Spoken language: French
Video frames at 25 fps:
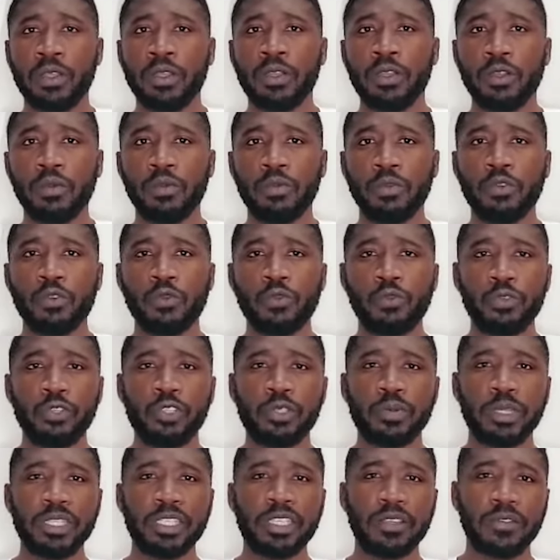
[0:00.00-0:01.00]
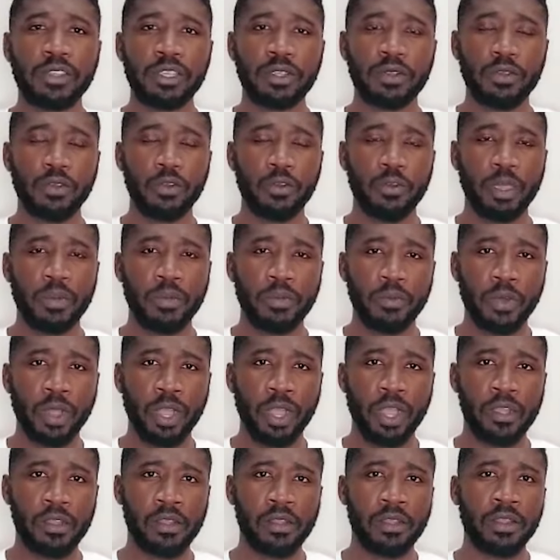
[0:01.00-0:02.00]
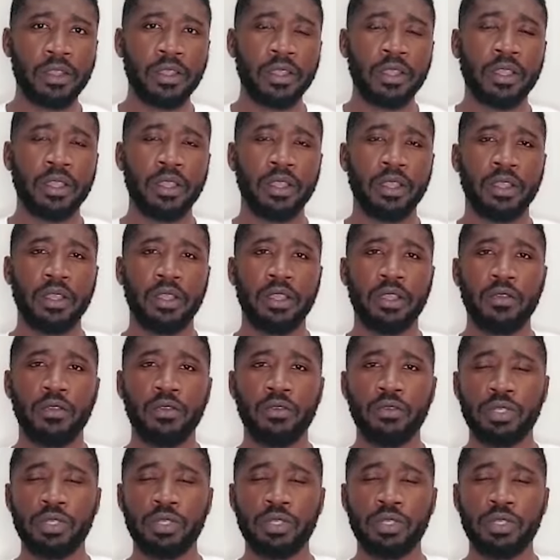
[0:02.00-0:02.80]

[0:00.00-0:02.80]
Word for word: euh, beaucoup plus spécifiques aux mémoires euh,